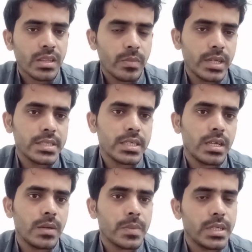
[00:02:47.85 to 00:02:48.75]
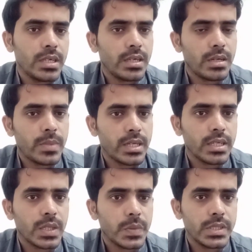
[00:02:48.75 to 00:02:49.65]
तो मैं इनशाला आपकी
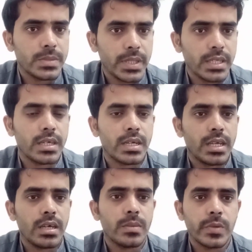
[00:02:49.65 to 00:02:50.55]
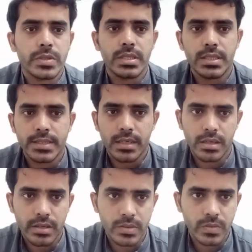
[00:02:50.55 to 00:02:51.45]
अल्बानिया की फ़ीस पे करके आपको रसीद
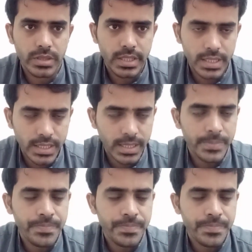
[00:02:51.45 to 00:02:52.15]
सेंड कर दूँगा ठीक है